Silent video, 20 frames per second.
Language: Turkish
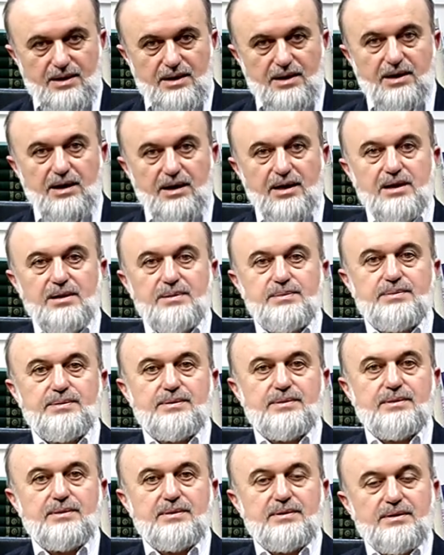Kalp
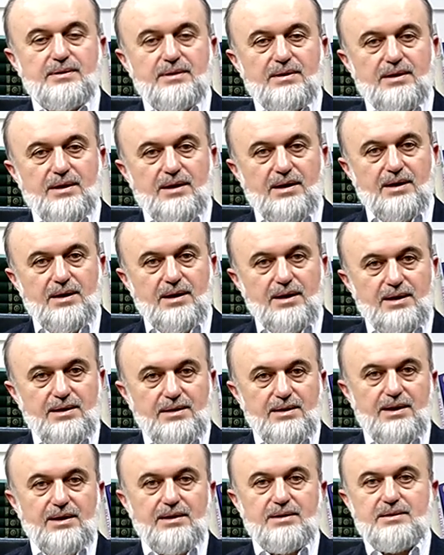
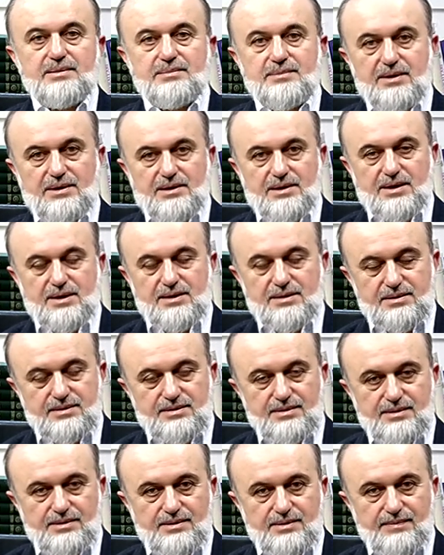Allah'ın
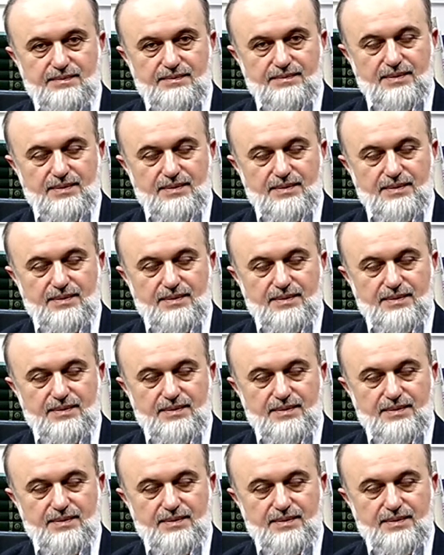mekanıdır.